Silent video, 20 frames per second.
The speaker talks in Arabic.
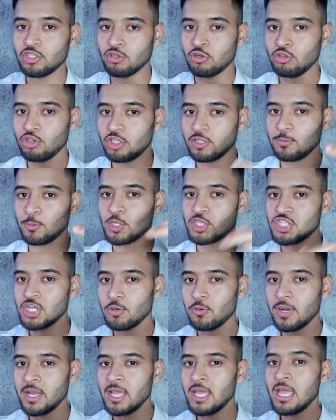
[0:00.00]
تقدرون تكتبوا لي
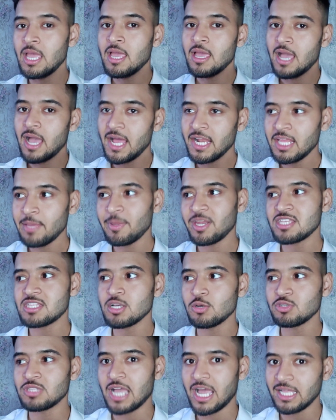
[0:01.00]
جوا اليوم انا
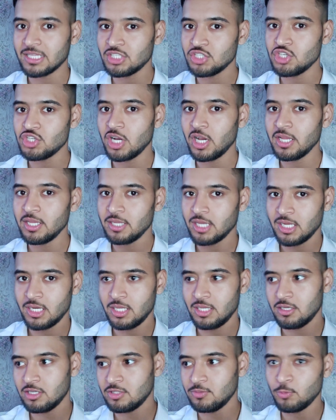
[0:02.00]
اسوي تحدي جاي
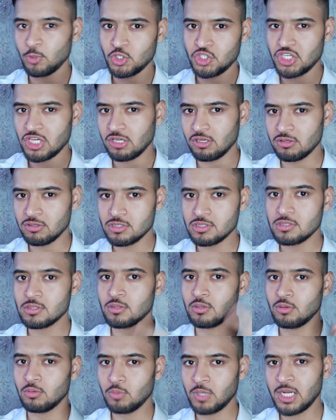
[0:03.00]
يعني اكتبوا لي
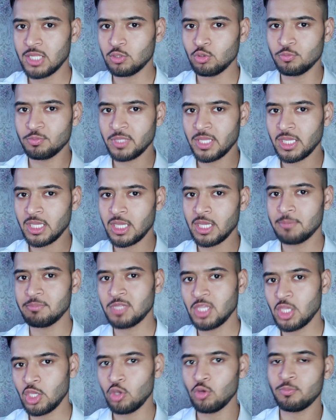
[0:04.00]
شخص ولد وبنيه
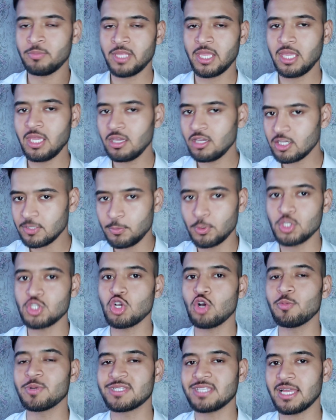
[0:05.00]
بنيه وبنيه اكتبوا لي
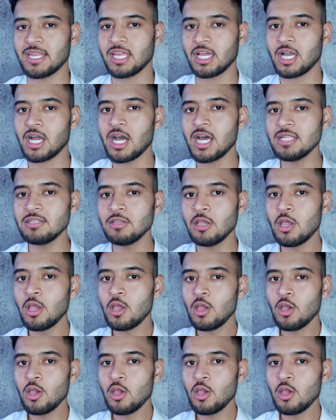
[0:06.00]
جوا بالتعليقات